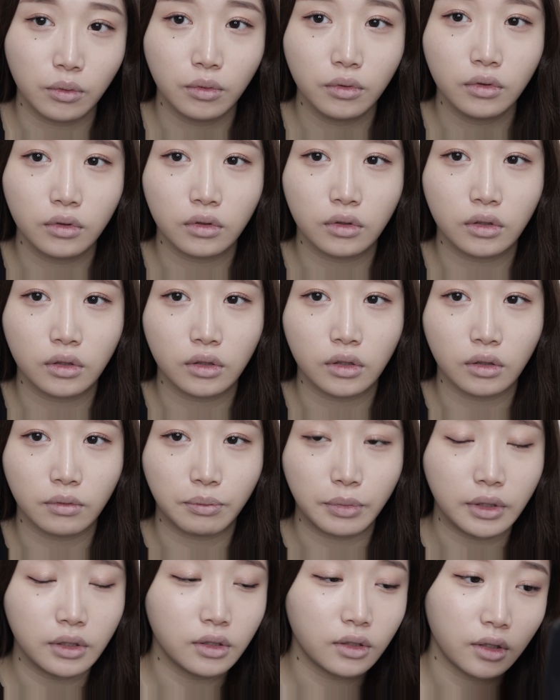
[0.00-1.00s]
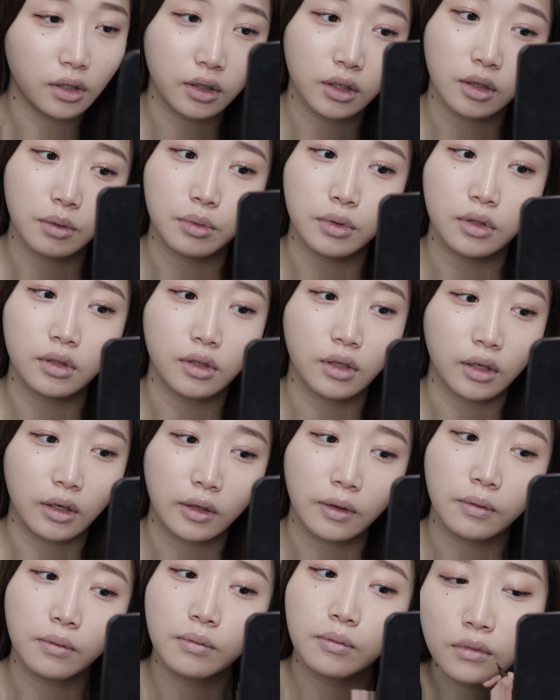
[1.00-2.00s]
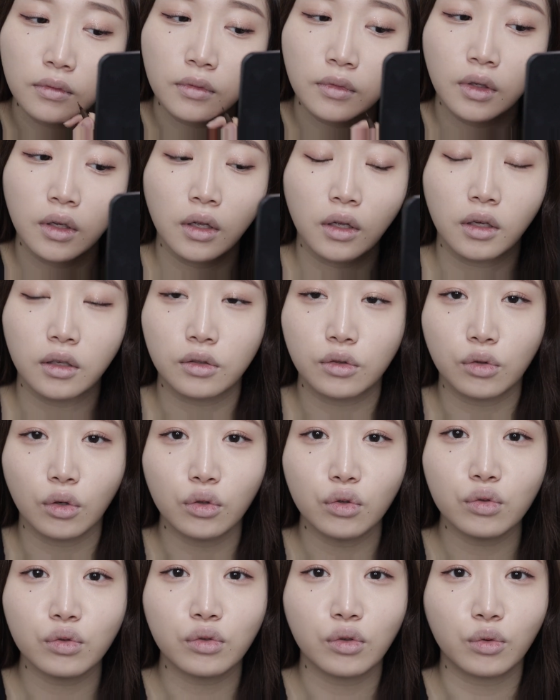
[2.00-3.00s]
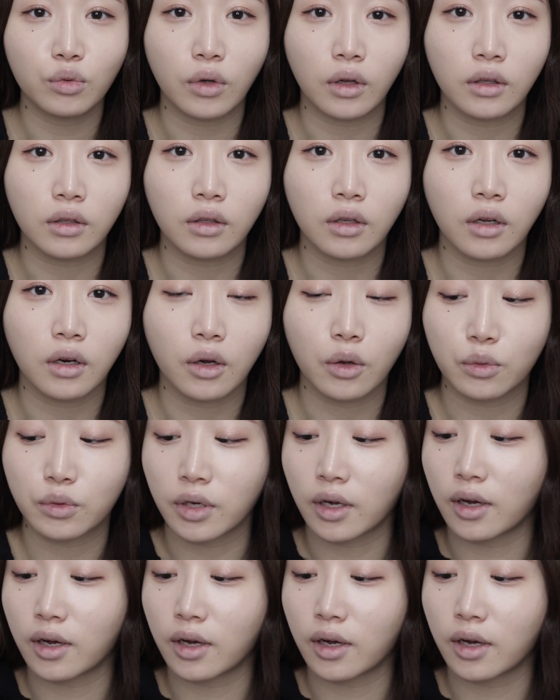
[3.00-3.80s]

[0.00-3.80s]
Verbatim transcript: 요거는 진짜 미스테리야 미스테리. 이게 써도 써도 안 달아요.